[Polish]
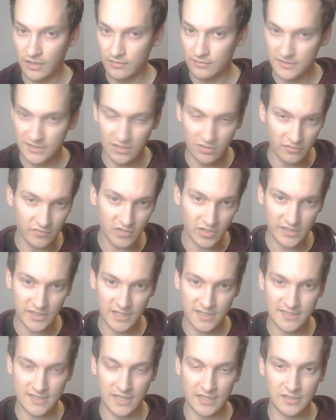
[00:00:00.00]
Zarówno
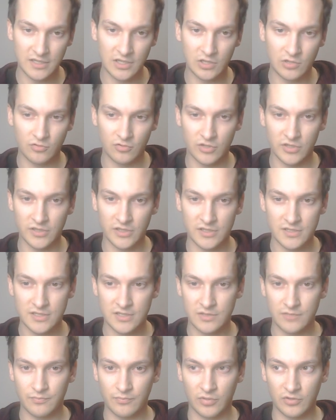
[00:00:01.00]
atak Saki, który
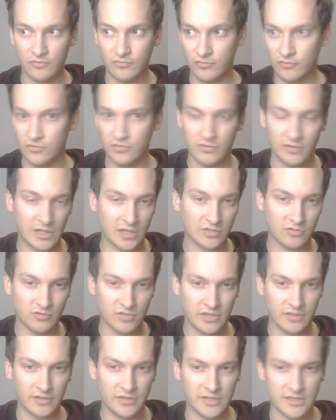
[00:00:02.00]
jest na
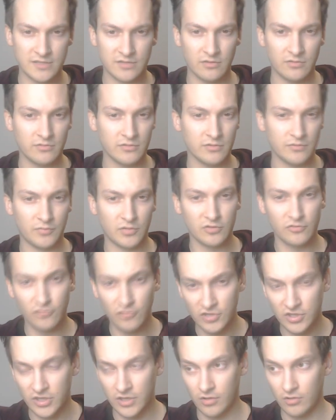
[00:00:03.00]
który jest on
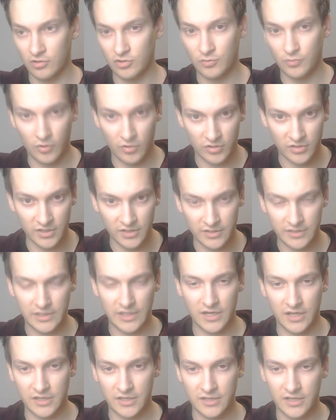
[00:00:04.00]
podwójnie odporny,
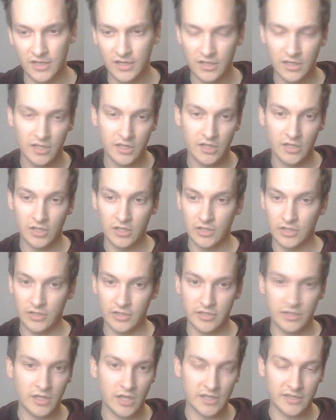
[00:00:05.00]
Tyranitar,
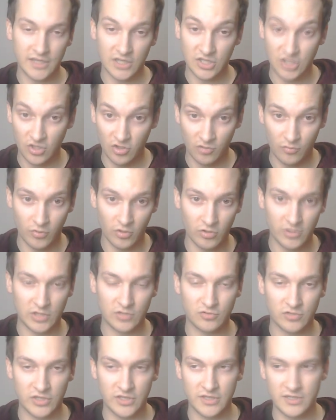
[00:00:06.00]
i atak Shadow Ball, na
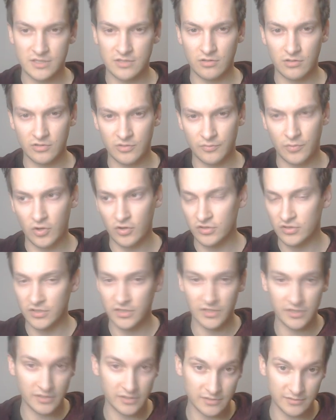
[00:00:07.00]
który jest
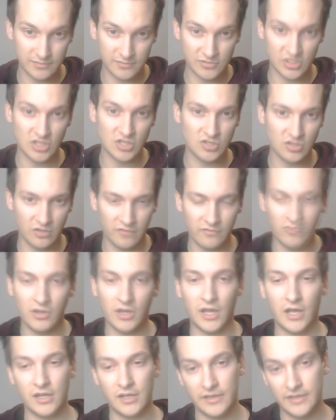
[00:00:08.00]
odporny częściowo,
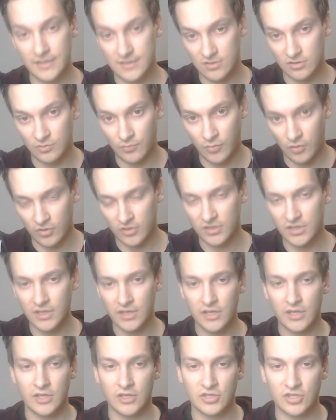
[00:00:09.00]
ale jest odporny,
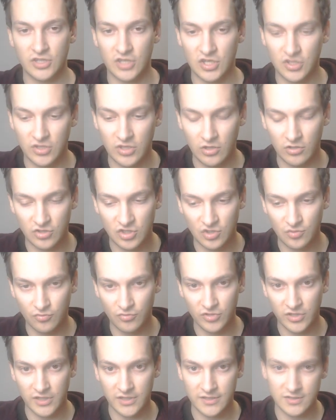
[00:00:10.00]
czyli też nie
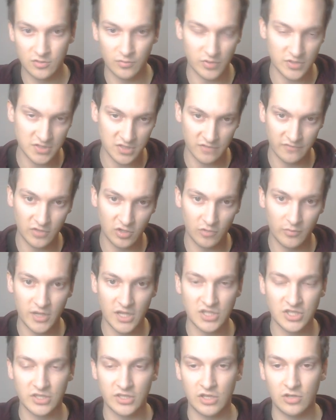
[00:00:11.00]
otrzymuje 100%
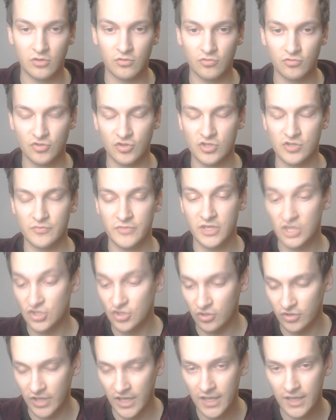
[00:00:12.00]
obrażeń, tylko dużo
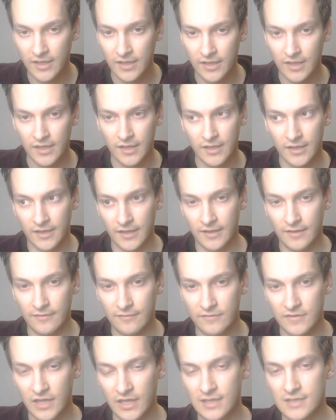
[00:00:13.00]
zmniejszone, e,
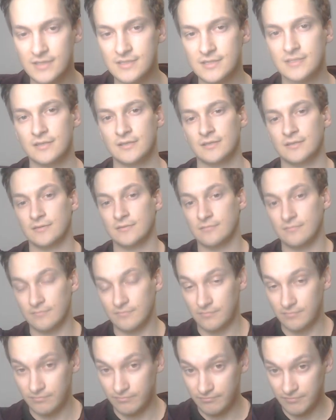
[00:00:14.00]
więc
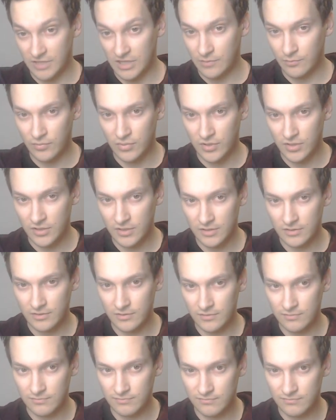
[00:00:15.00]
jakby